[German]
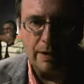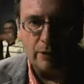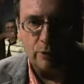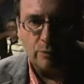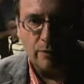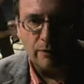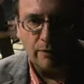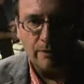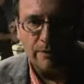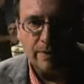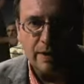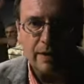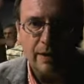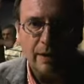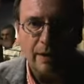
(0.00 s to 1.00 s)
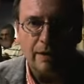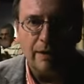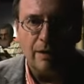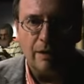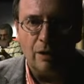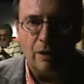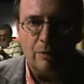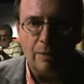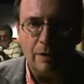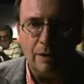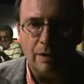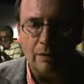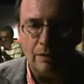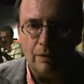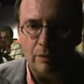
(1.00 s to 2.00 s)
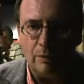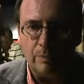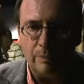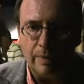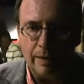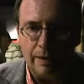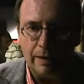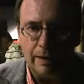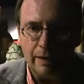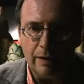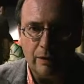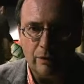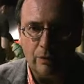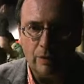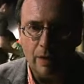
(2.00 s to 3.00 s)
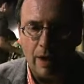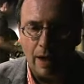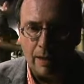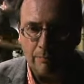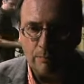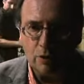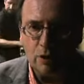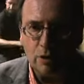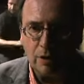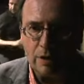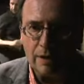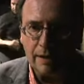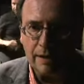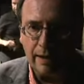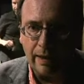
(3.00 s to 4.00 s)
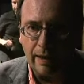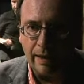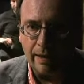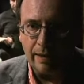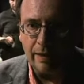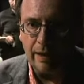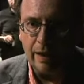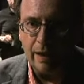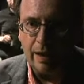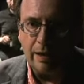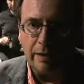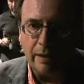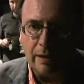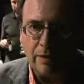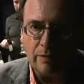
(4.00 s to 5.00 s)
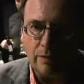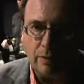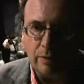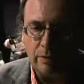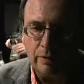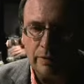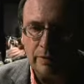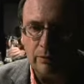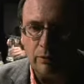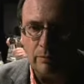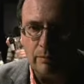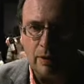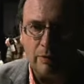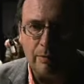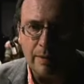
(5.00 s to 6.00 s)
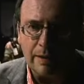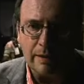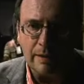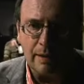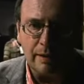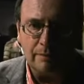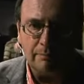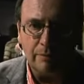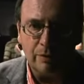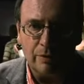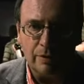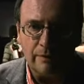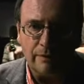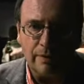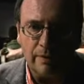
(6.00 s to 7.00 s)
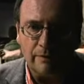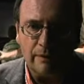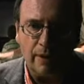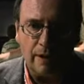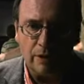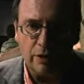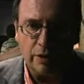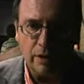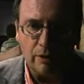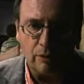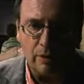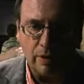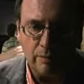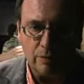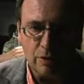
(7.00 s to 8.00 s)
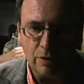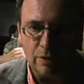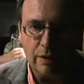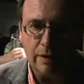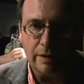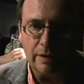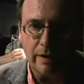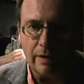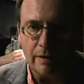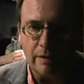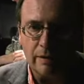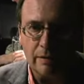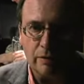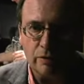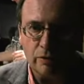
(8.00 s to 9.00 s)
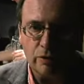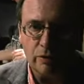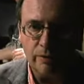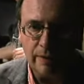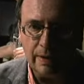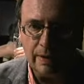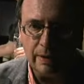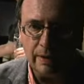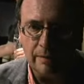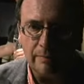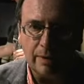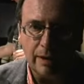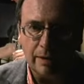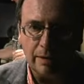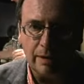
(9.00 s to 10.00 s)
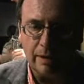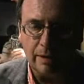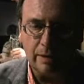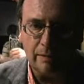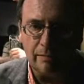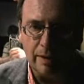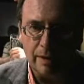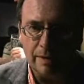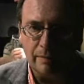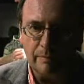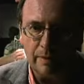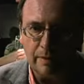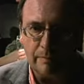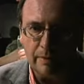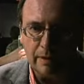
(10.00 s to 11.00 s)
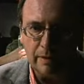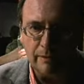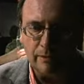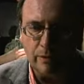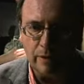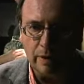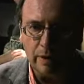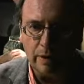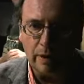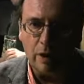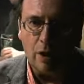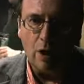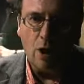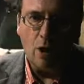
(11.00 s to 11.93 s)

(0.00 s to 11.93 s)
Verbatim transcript: seit über 15 Jahren in Laubach äh, Open-Air-Kino am Schloss direkt. Das wurde durch die Umbaumaßnahmen und die vielen Veranstaltungen im Schloss dann zu schwierig. Man hat keinen gemeinsamen Termin gefunden